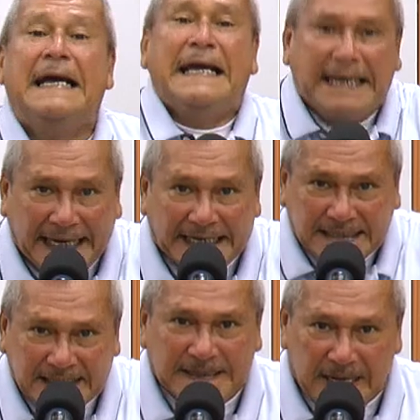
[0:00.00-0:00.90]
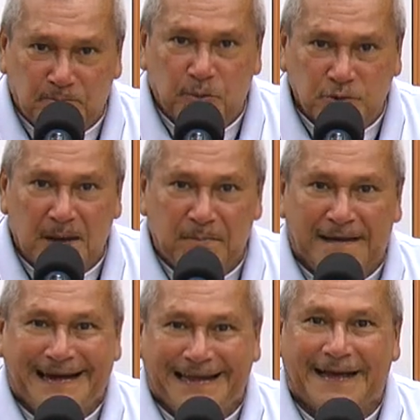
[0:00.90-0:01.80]
y ese tiempo
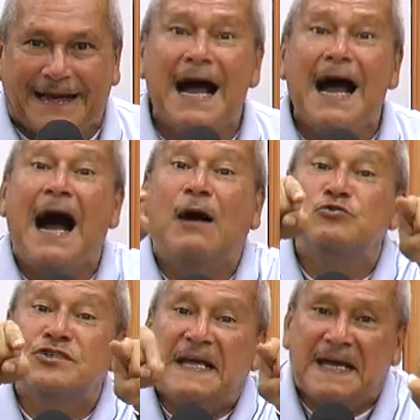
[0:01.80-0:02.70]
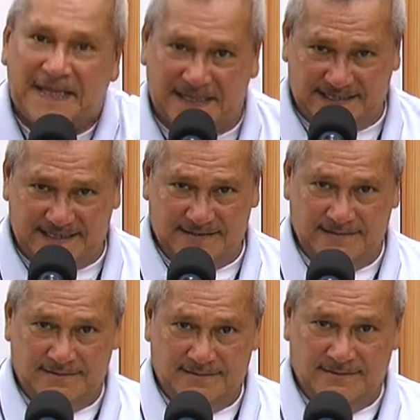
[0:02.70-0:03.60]
también le llega a ustedes.
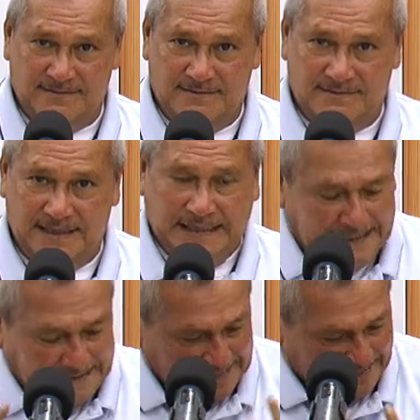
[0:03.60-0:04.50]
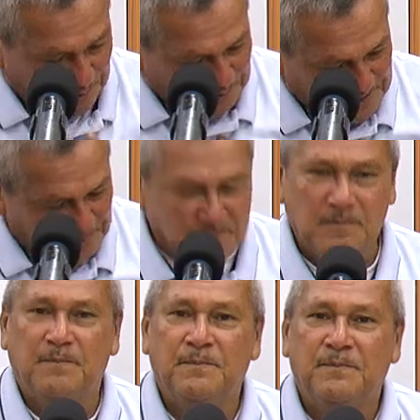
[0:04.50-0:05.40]
Y le lo digo